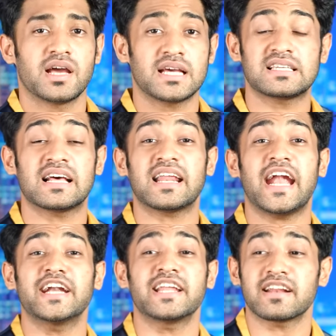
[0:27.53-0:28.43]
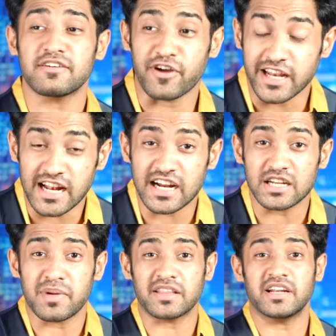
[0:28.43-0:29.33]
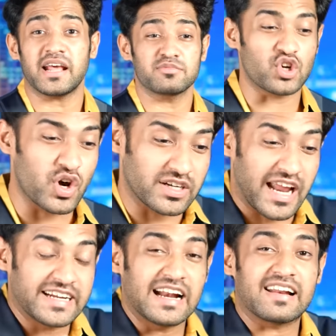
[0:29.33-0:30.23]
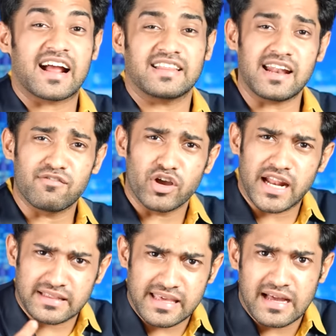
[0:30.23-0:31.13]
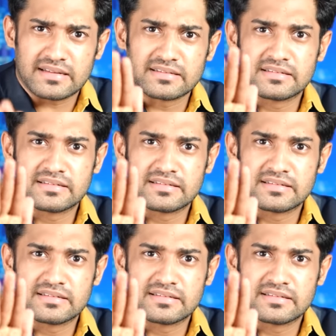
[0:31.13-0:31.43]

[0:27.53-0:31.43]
ऐसा लग रहा है एडिटर ने फाइनल कट मारते टाइम जो टाइटल रखा था ना वो ही रख दिया